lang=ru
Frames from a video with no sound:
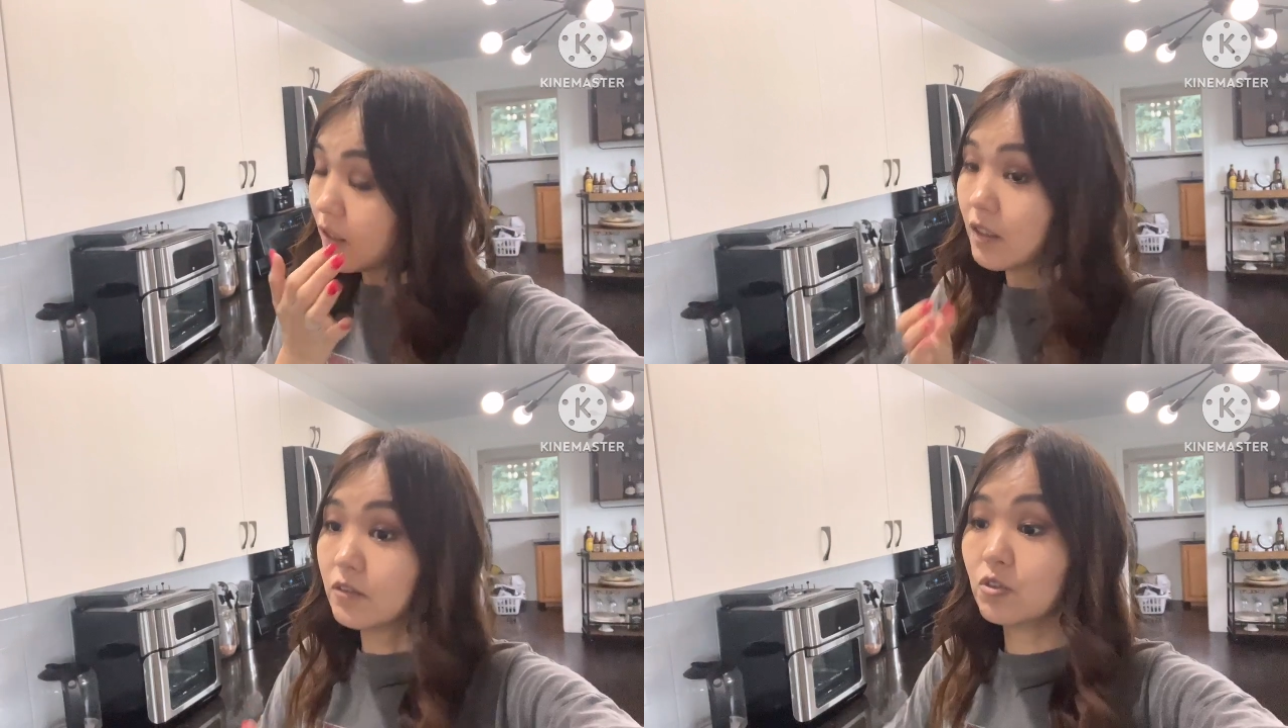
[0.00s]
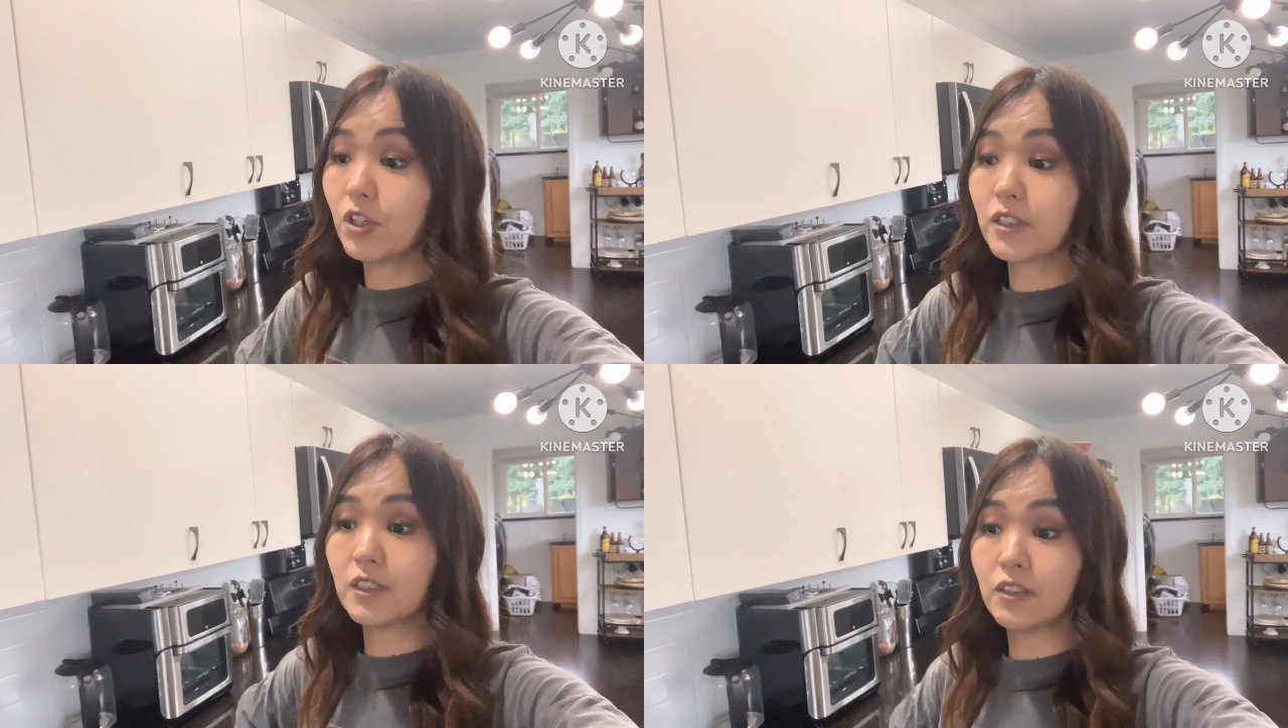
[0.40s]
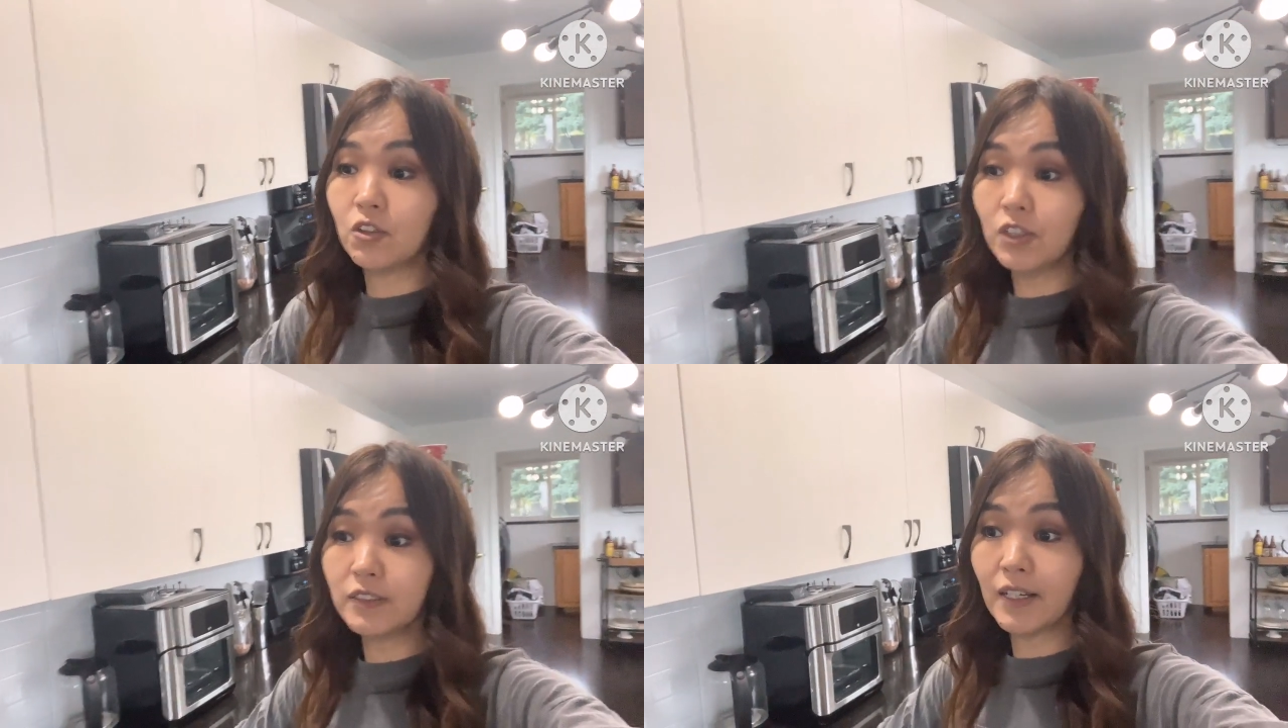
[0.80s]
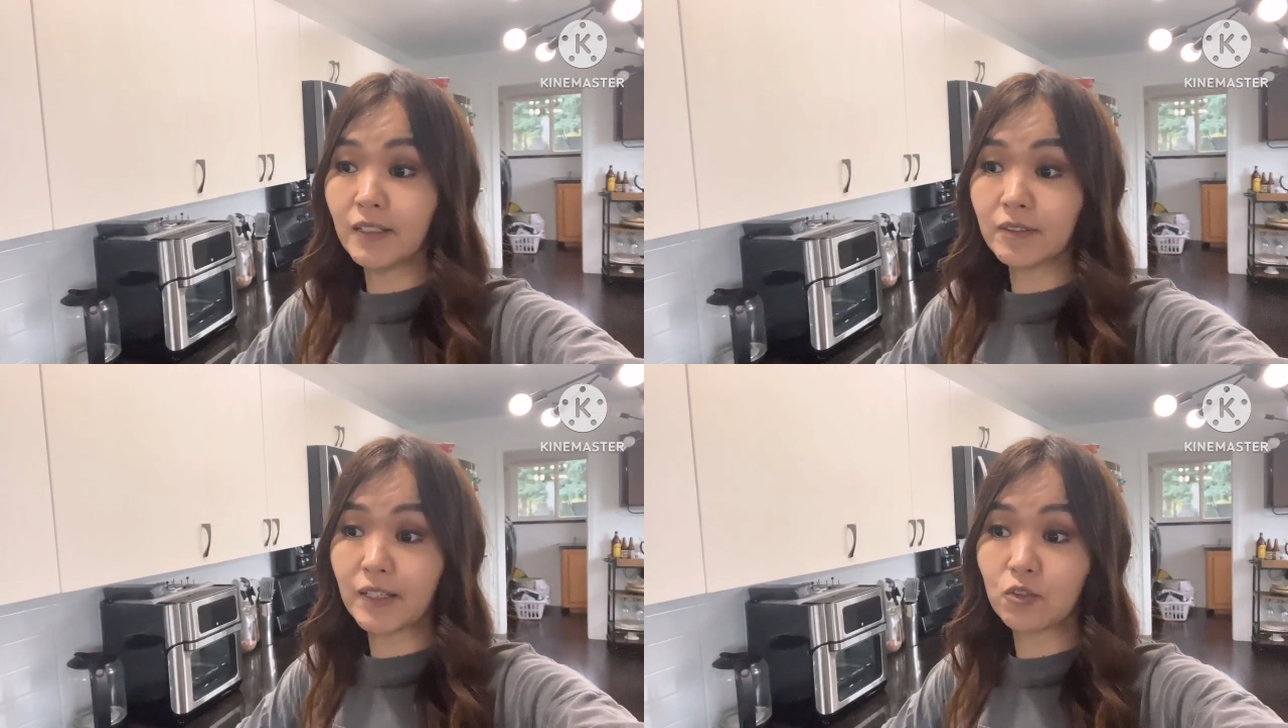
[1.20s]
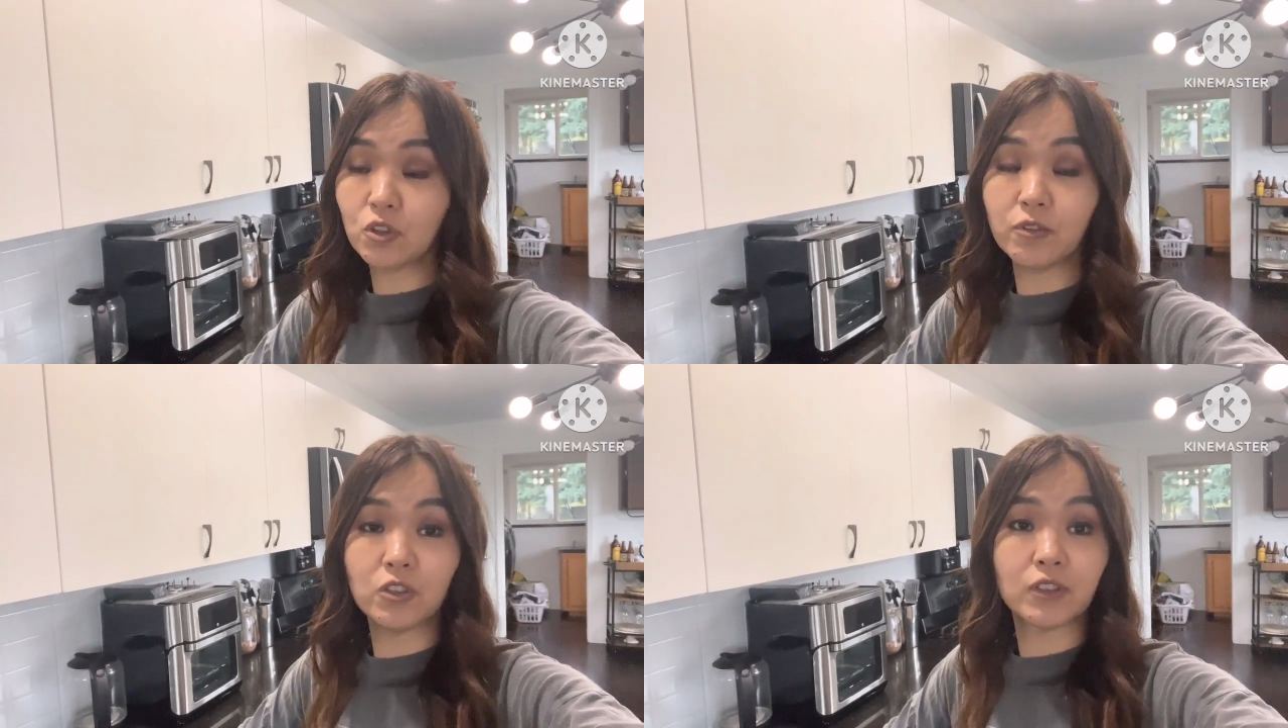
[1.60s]
Вот, но я
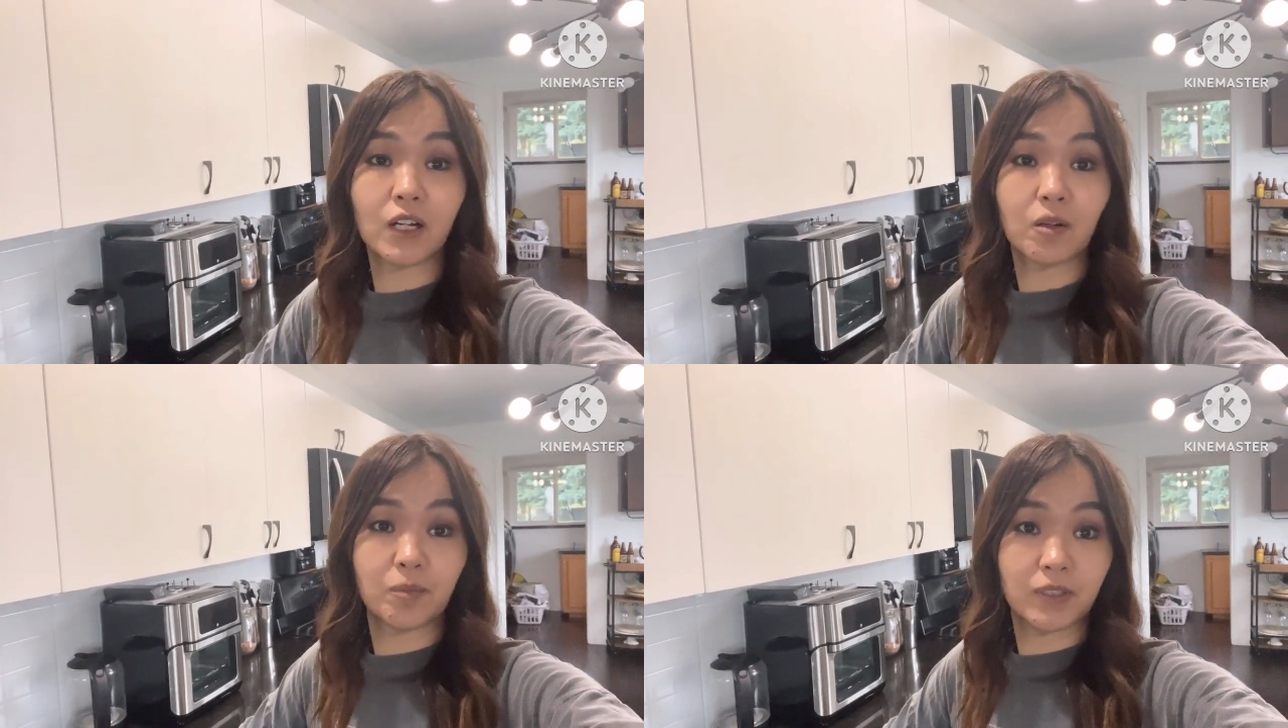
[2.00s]
готовлю как